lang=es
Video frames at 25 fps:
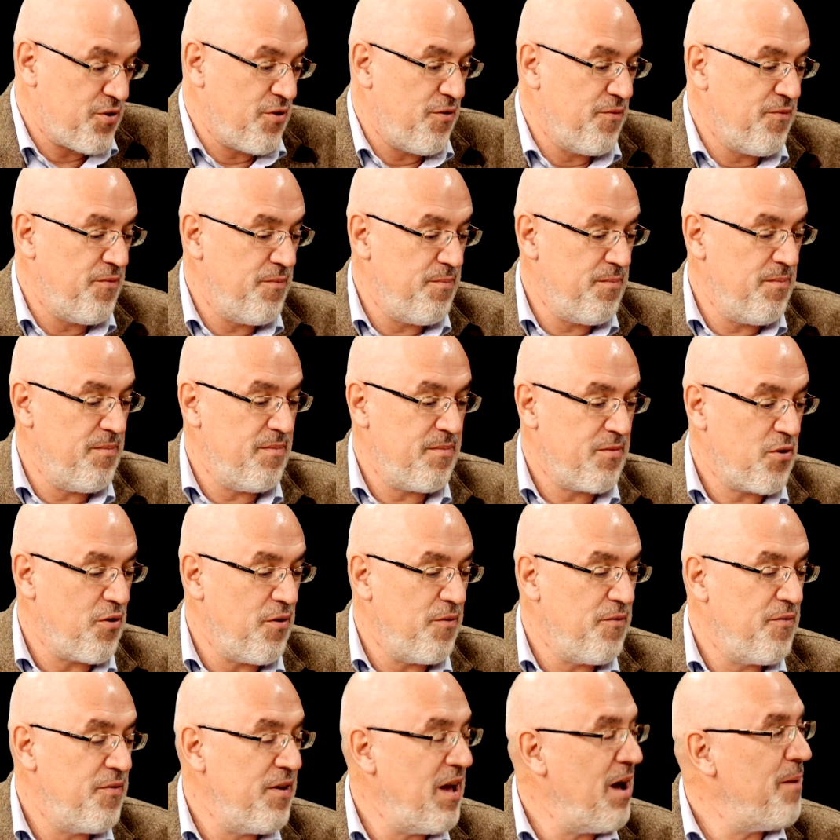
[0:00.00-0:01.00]

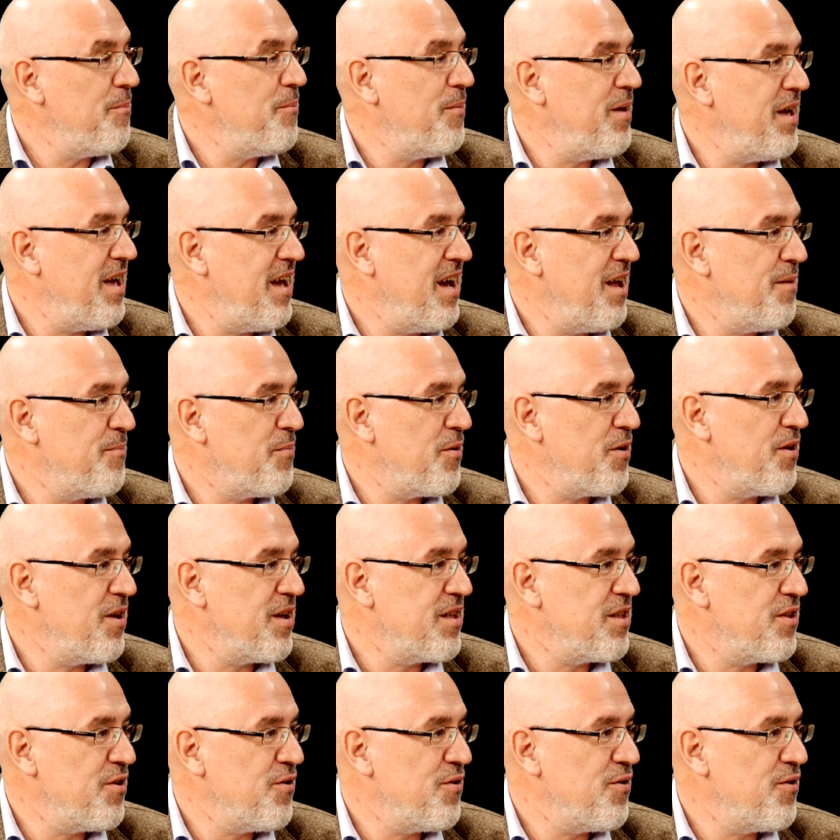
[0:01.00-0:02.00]
confía en mí el
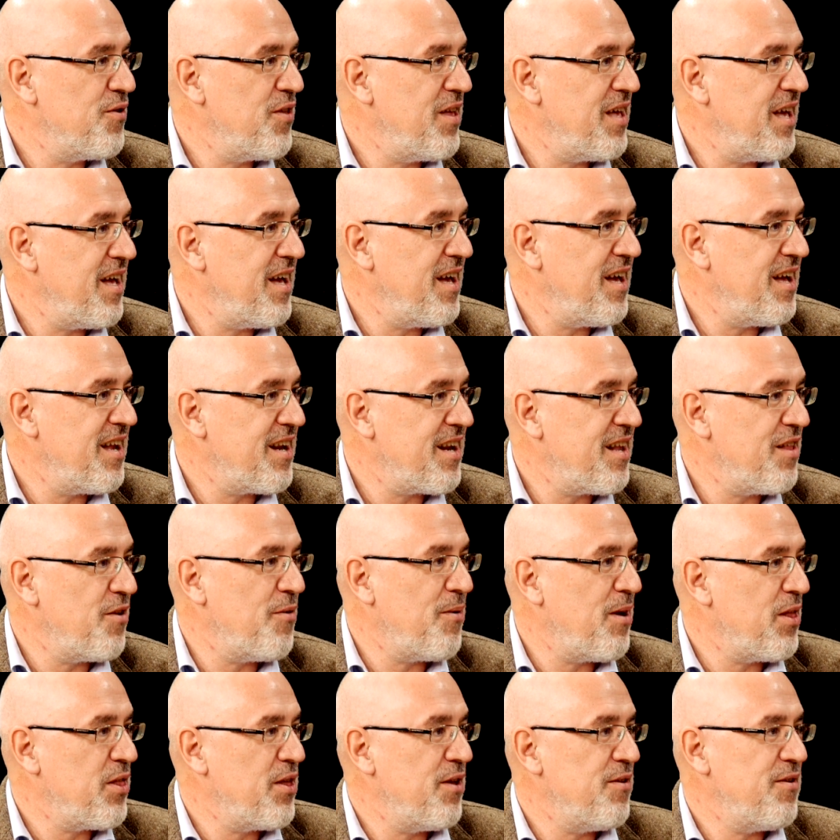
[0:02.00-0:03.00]
proyecto de
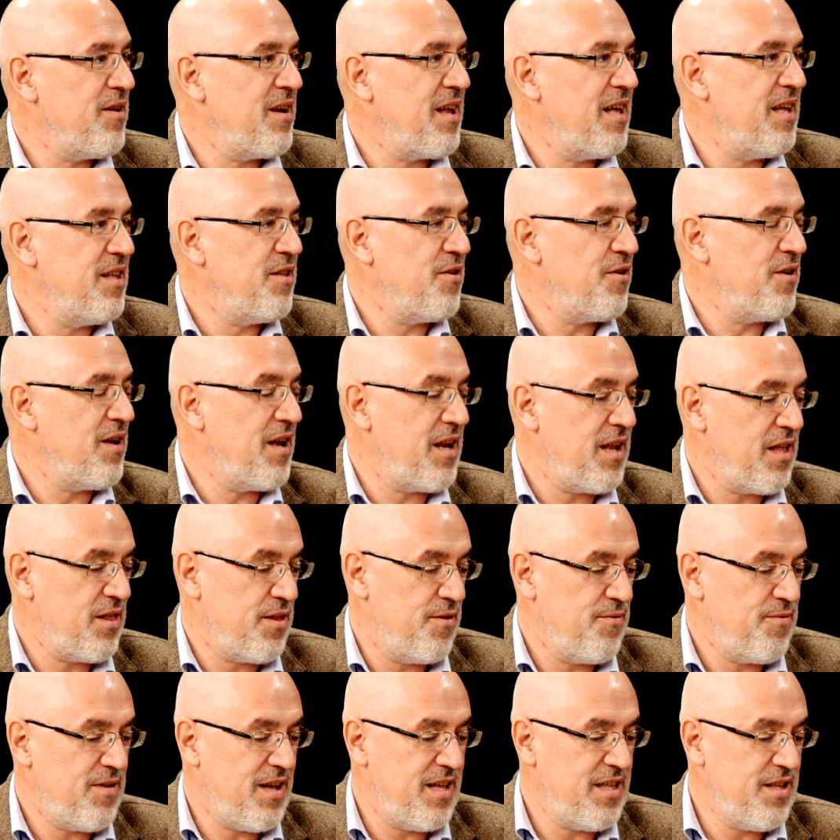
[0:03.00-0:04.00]
renovación de la editorial
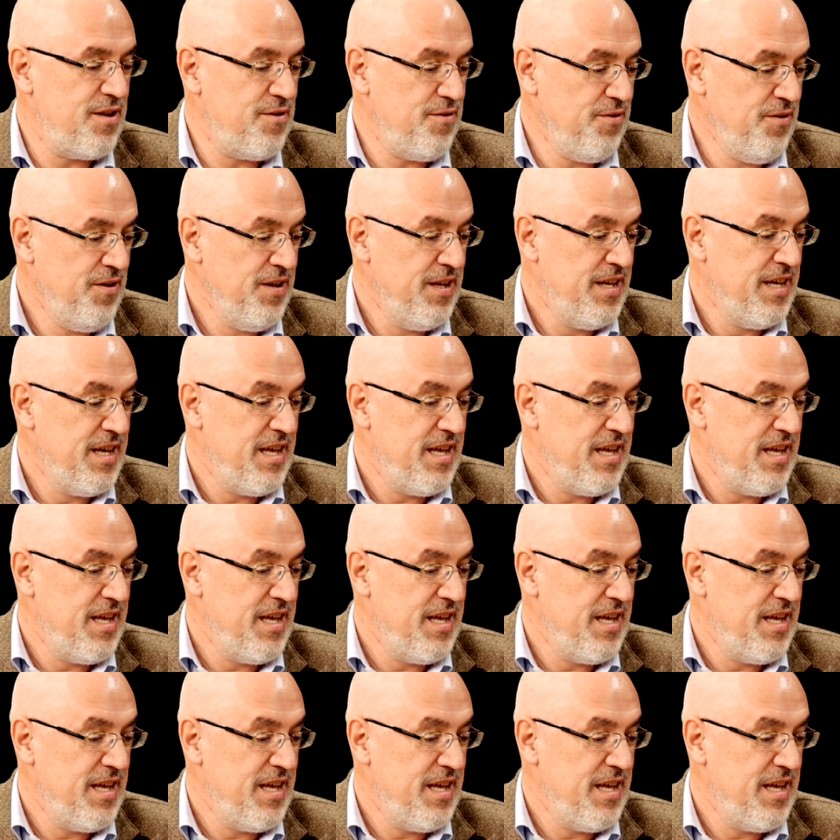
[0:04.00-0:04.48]
hace un año